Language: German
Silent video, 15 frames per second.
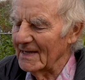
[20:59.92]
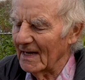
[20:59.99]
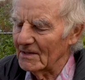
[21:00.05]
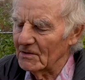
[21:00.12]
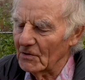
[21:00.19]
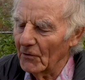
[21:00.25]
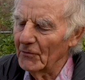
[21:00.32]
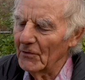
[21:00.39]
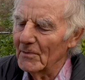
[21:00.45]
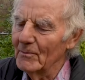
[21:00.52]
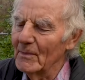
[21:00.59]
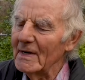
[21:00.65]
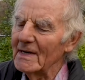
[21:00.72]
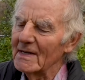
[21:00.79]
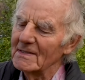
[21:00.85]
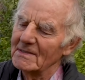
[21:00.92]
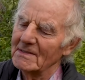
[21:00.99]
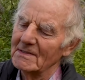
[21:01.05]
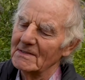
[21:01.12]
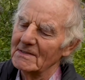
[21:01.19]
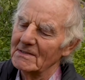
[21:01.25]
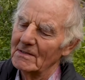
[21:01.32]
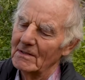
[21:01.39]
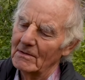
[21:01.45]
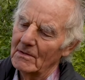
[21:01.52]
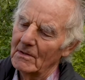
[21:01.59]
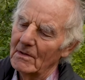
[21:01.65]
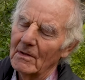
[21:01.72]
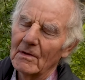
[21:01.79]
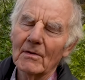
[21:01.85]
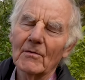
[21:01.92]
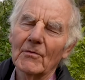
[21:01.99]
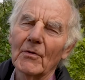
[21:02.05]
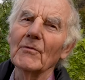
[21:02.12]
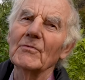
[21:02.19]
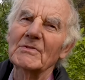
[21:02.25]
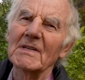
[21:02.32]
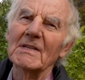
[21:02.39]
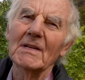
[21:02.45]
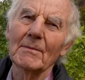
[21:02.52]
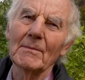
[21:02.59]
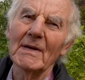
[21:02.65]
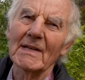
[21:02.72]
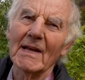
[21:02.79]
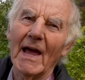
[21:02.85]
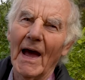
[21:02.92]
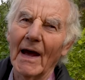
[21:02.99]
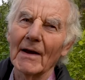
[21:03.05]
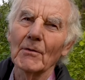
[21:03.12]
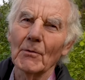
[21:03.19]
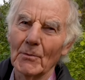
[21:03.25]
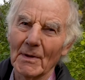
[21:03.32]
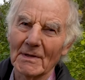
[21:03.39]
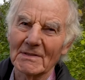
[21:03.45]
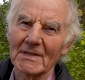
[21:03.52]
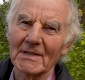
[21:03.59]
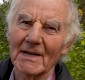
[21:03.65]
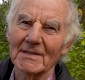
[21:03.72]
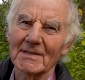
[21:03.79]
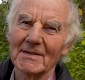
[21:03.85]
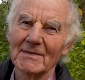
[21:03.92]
Kartoffel mindestens 5 cm Erde über sich hat.